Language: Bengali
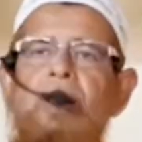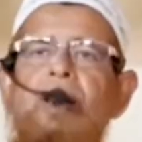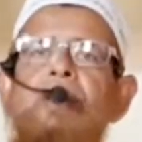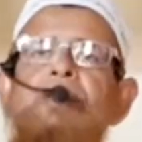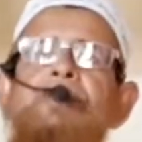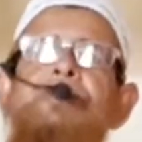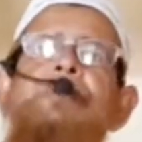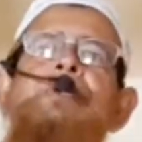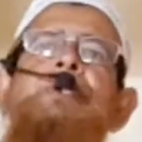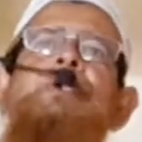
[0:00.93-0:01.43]

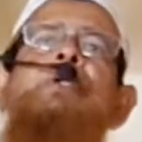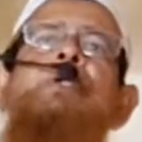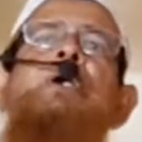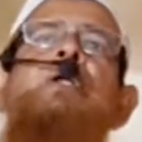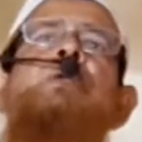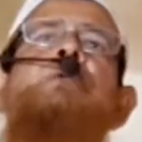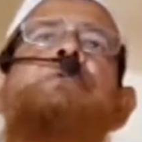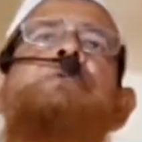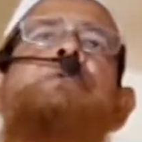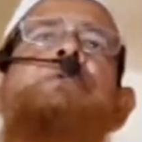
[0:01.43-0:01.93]
আজকের
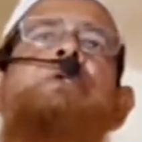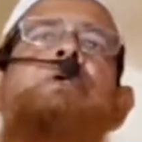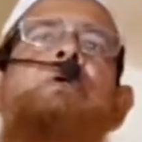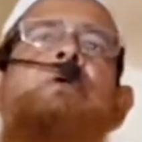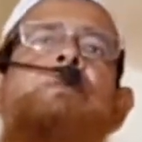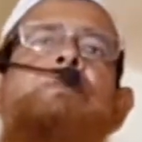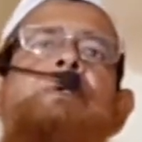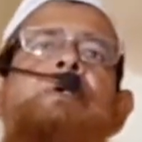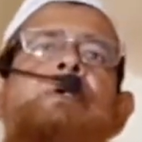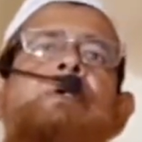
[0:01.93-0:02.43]
আলোচনা
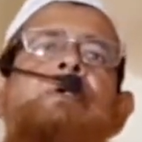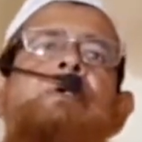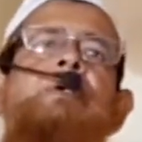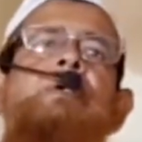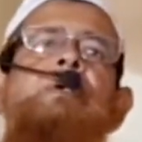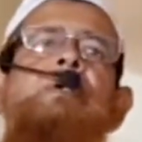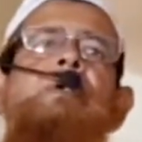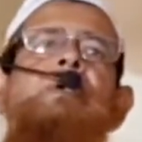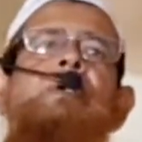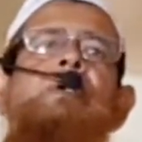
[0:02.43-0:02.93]
হবে
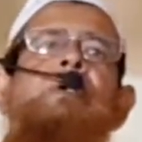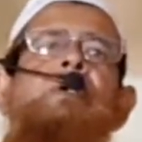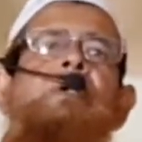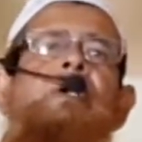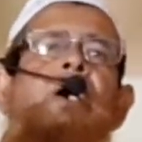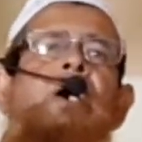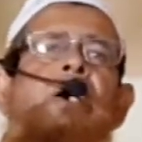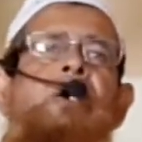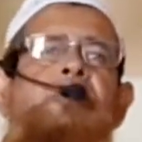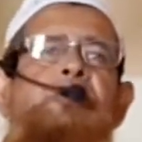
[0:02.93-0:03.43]

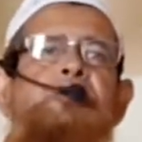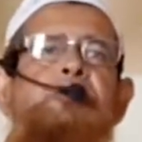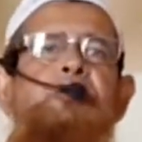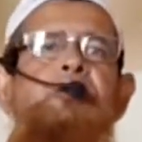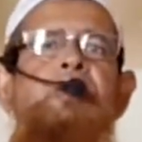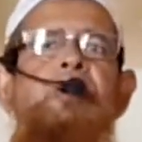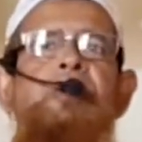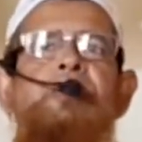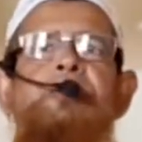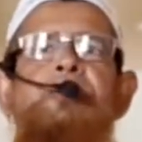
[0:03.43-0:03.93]

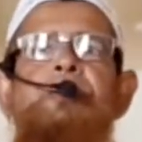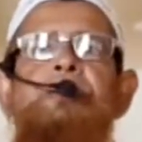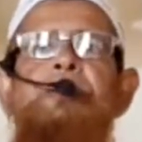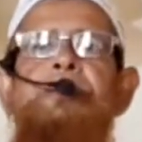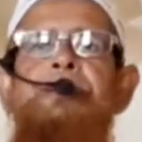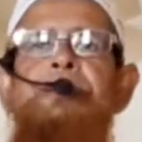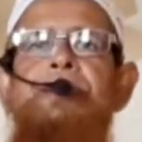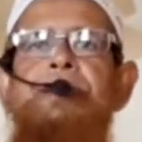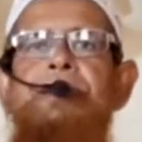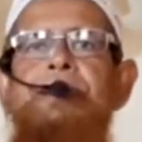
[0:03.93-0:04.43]
আশুরা
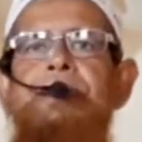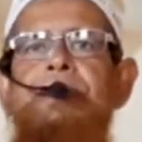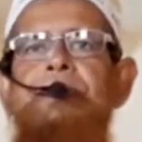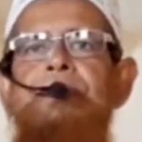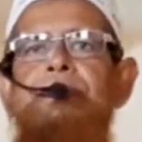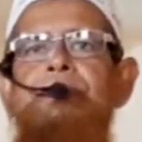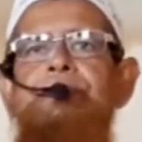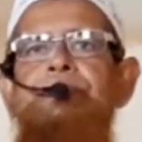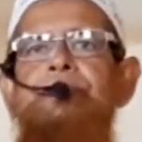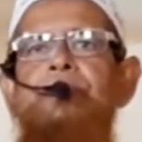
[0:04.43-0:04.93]
সম্বন্ধে
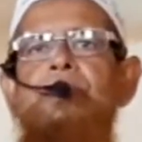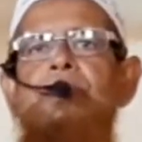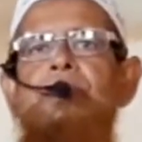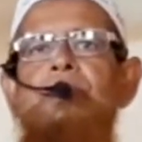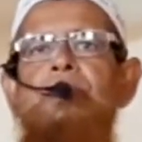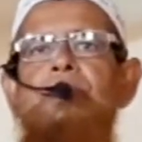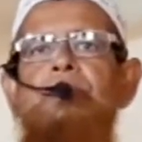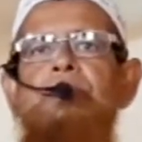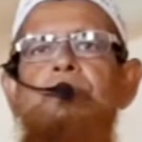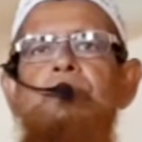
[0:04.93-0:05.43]

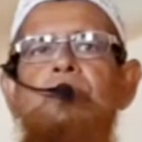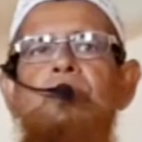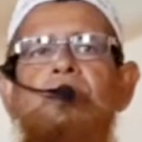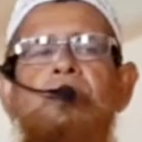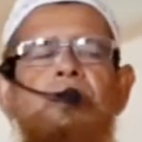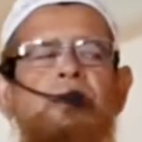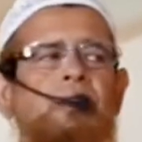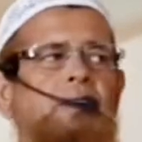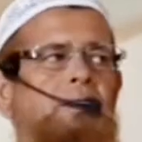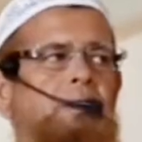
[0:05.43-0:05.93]

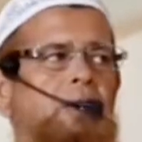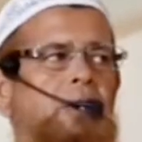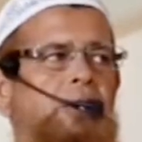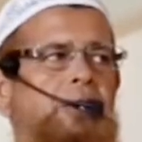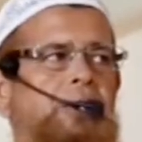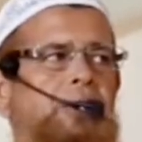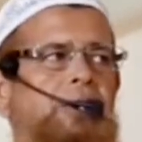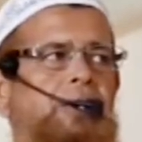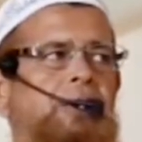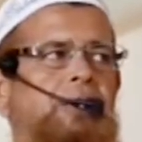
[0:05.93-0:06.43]
মহরম
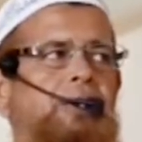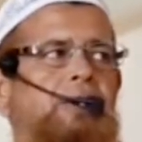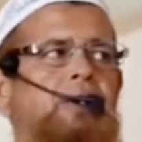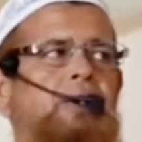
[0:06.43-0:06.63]
মাসের